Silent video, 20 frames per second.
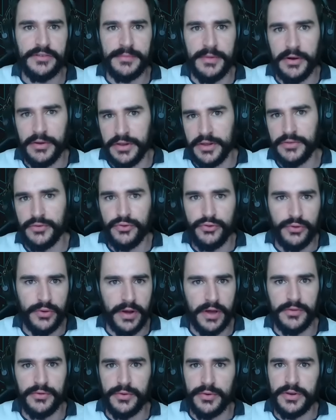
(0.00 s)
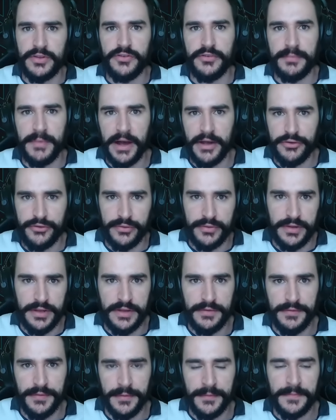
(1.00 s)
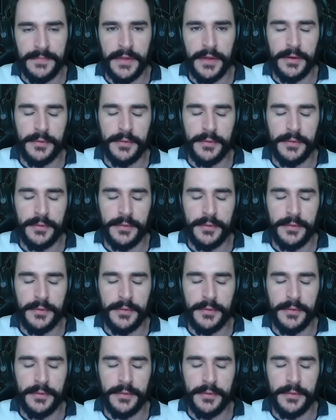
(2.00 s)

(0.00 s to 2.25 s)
maioria dos jogadores de baixo nível.